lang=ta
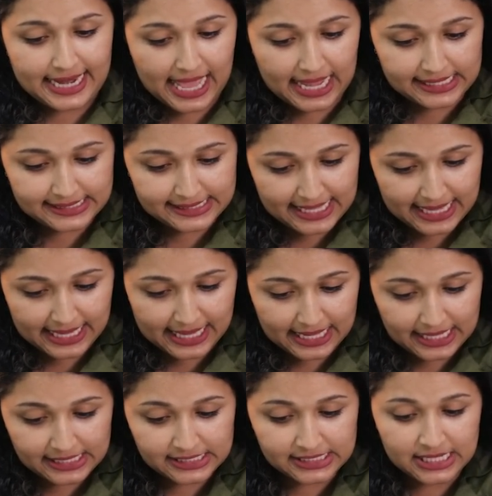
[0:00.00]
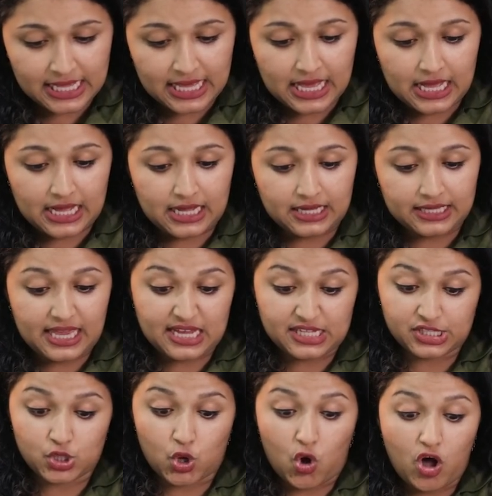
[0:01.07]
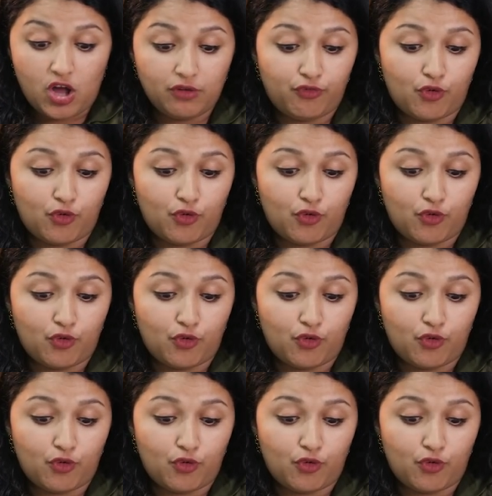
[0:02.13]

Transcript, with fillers: நெக்ஸ்ட் திங் இஸ் எஸ் ஆல்